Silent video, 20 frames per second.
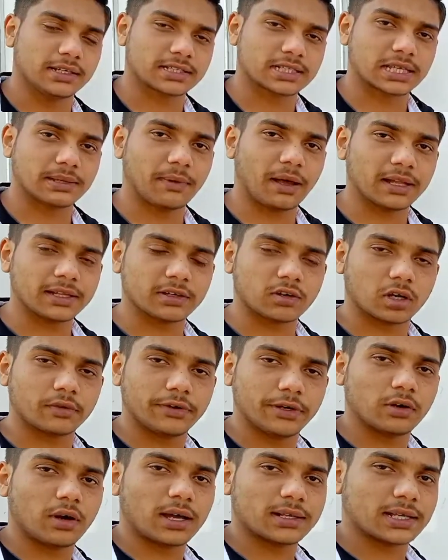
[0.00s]
इसके बाद एक और
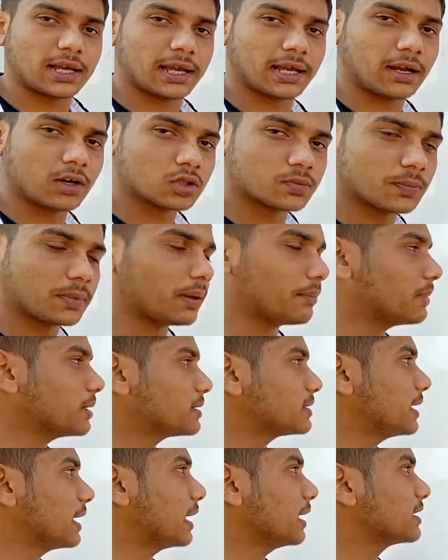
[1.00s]
वीडियो आज आएगा उसमें मैं
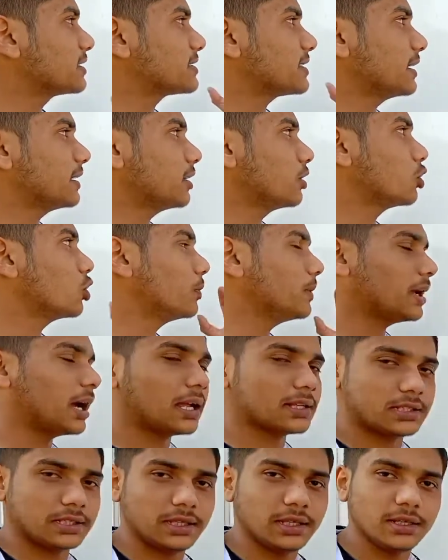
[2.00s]
सेकंड स्टैंडर्ड को भी
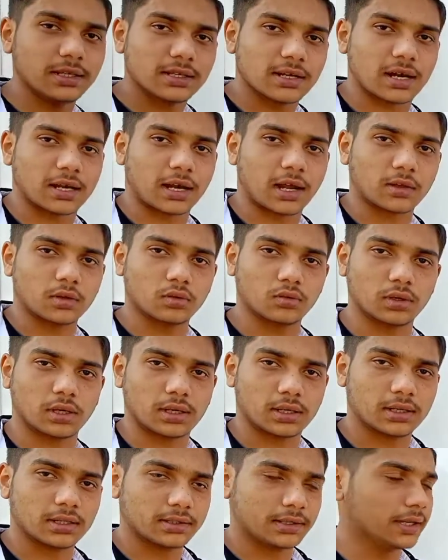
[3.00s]
आज ही करा
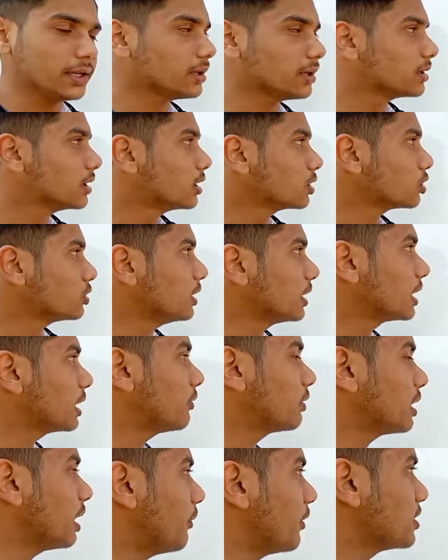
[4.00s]
दूंगा ठीक तो देखिए
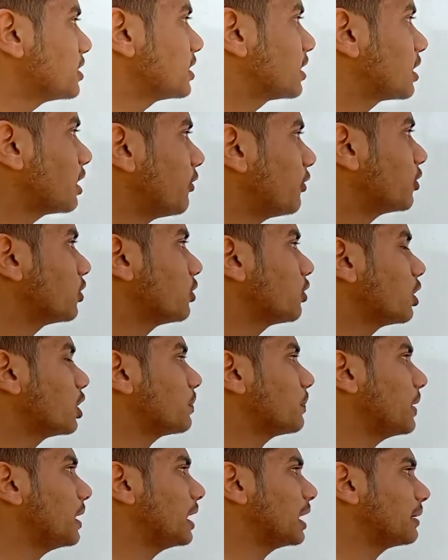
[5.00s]
फटाफट से रफ नोट होकर
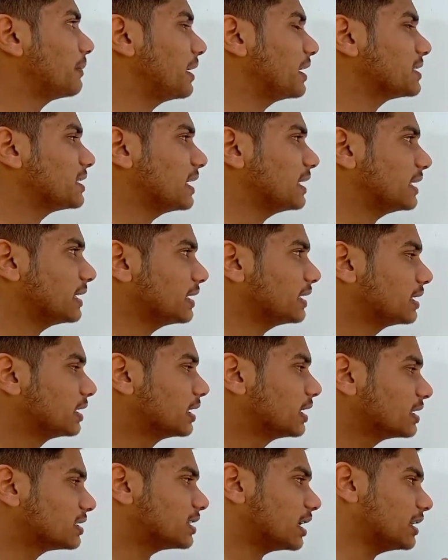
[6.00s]
पहले के बैठ जाइए
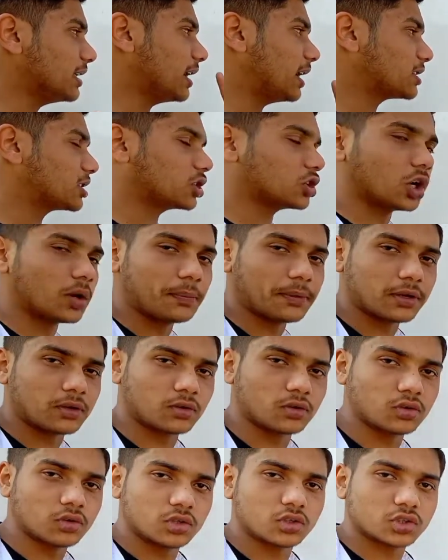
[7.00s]
चलिए आज के टॉपिक
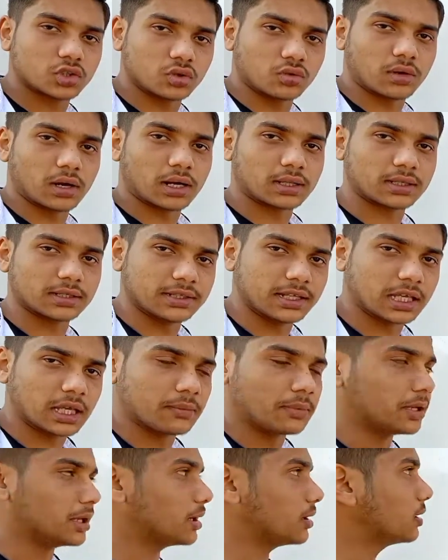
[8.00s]
को शुरू करते हैं
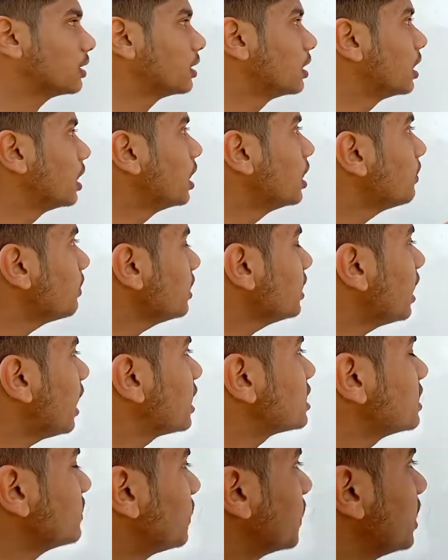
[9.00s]
देखिए भैया भैया
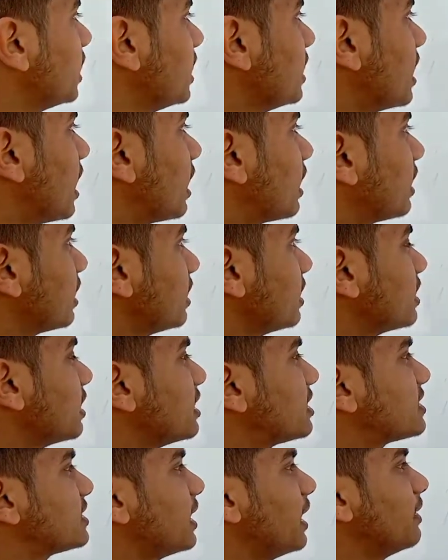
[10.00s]
आज हम पढ़ने जा रहे हैं
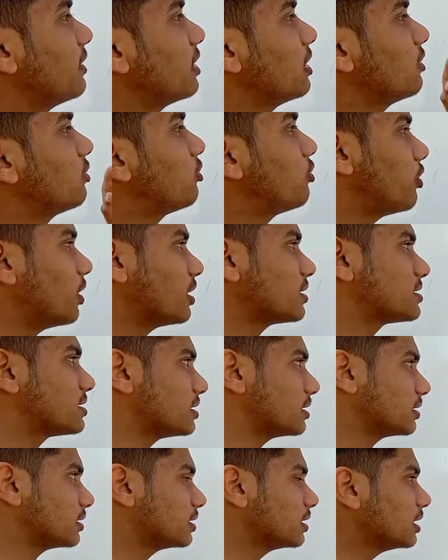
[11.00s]
स्टैंडर्ड
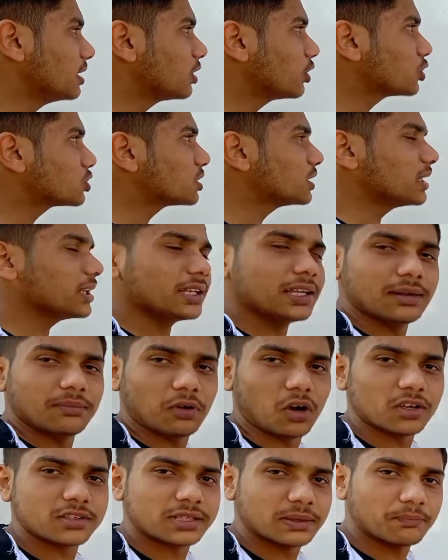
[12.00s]
फर्स्ट कुछ नहीं है
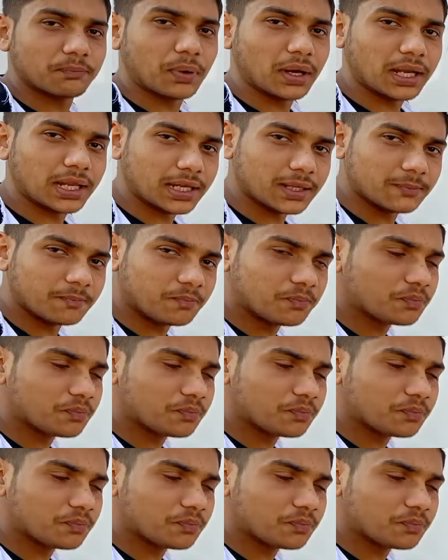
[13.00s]
बहुत सिंपल है